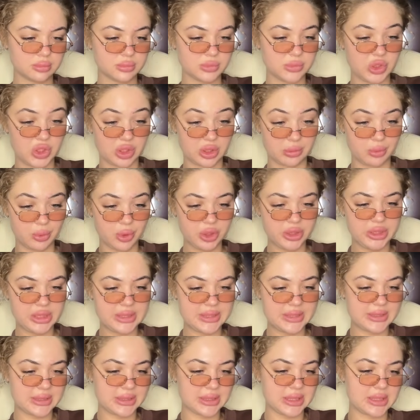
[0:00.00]

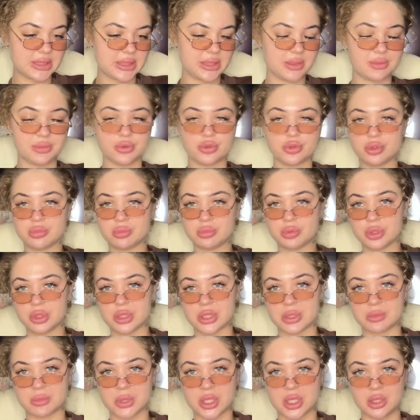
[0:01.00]
Работайте над ним, и все будет
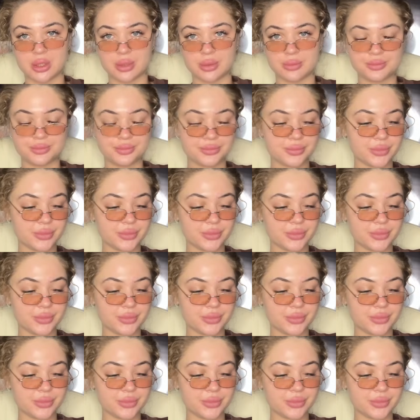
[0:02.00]
нормально.